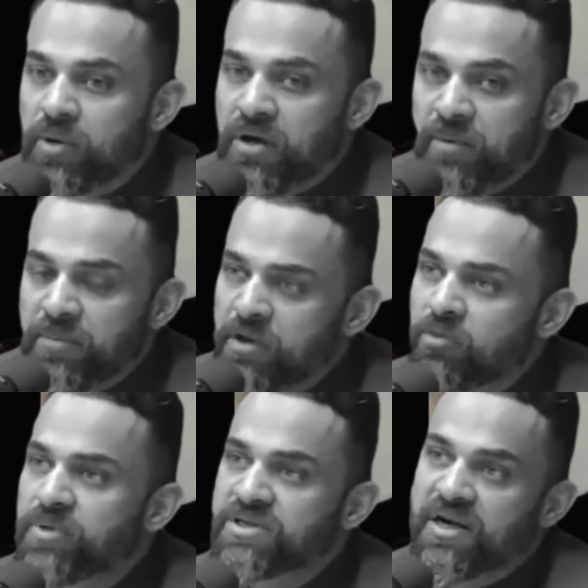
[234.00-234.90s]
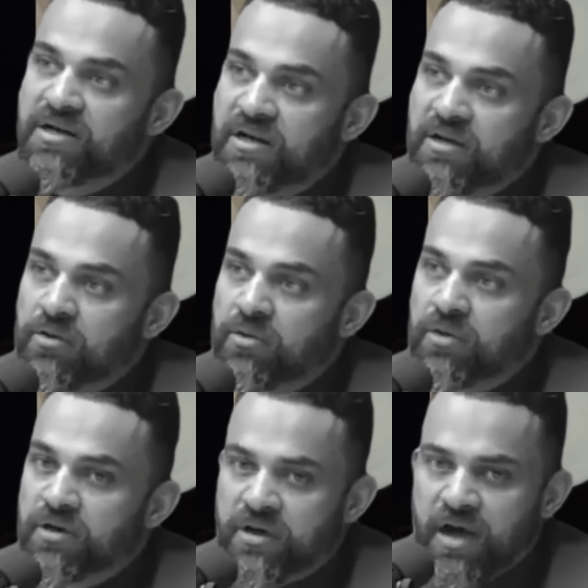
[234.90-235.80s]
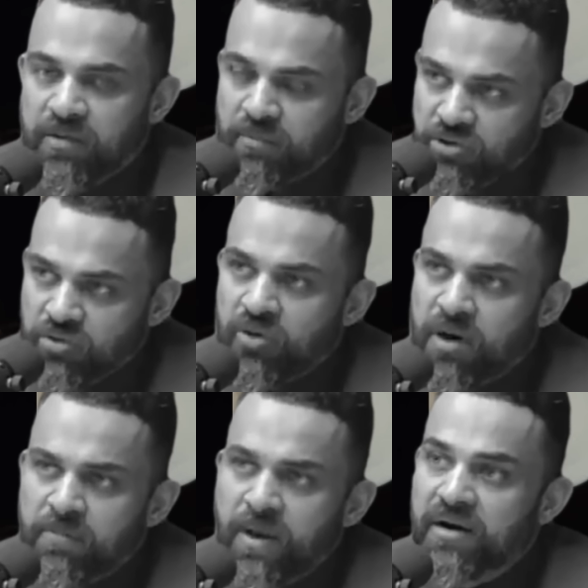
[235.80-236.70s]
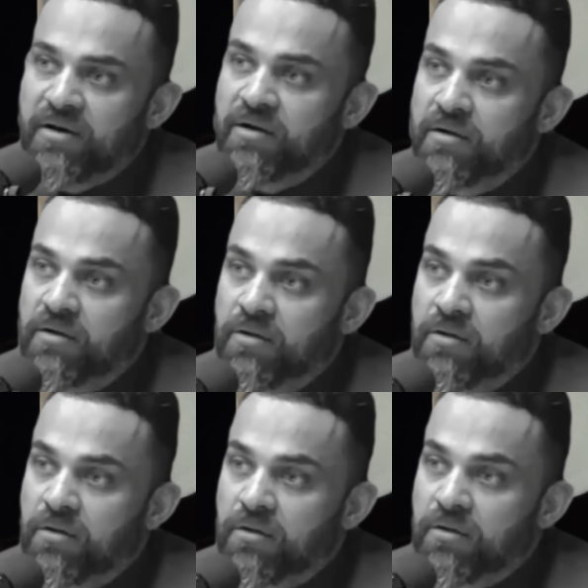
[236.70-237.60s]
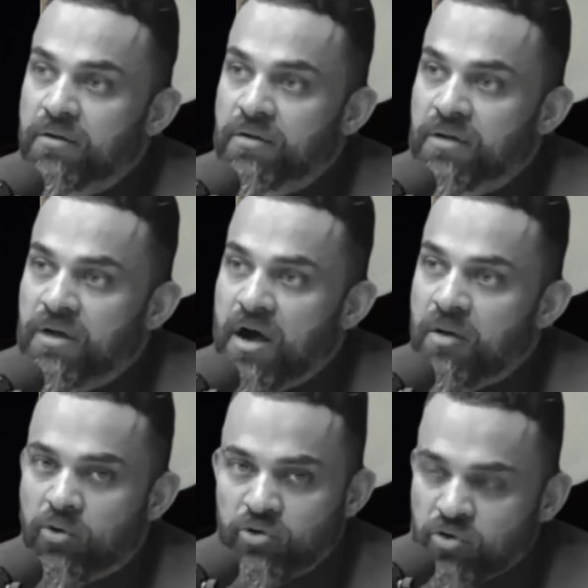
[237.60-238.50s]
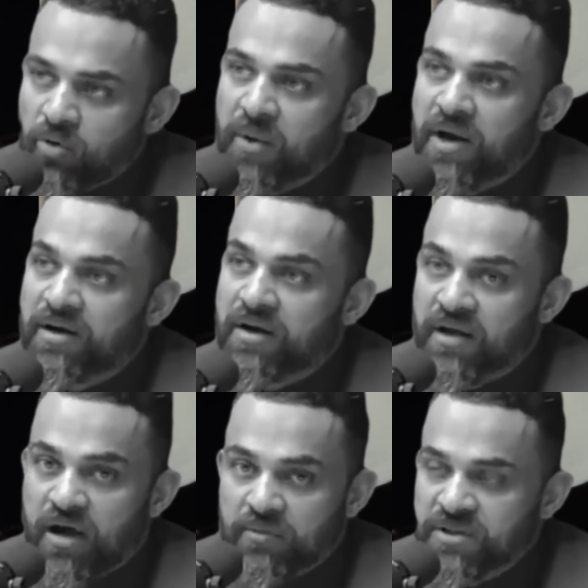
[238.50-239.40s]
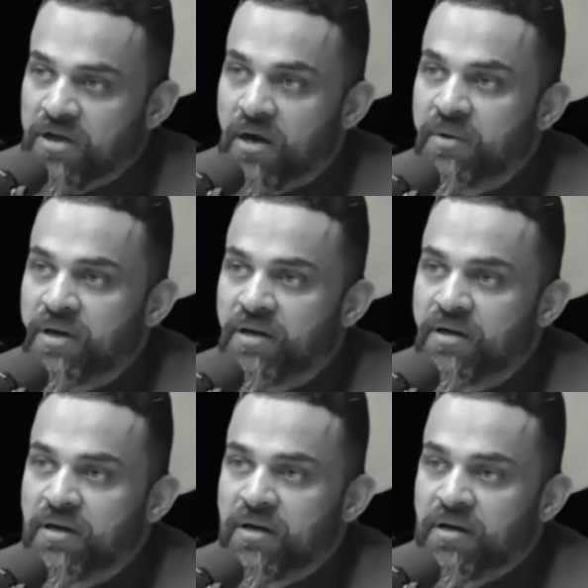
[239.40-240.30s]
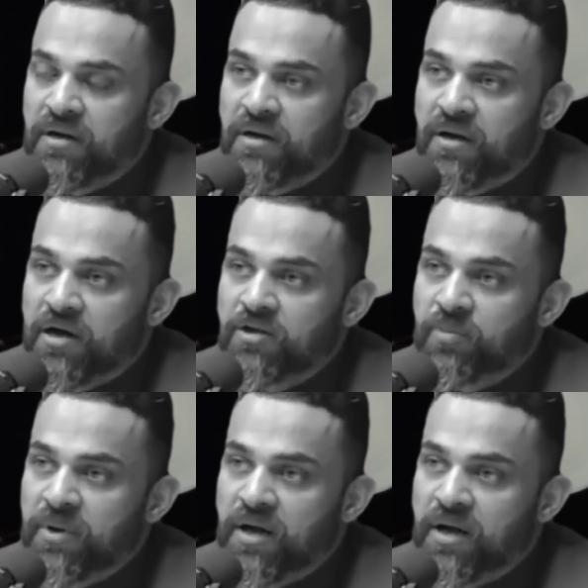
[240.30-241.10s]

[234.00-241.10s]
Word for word: तो फिर अभी क्यों परेशानी लेते हैं क्या इन बच्चों को हम पाल रहे हैं सही बात क्या हम खुद को पाल रहे हैं क्या हम इस काबिल हैं बेशक कद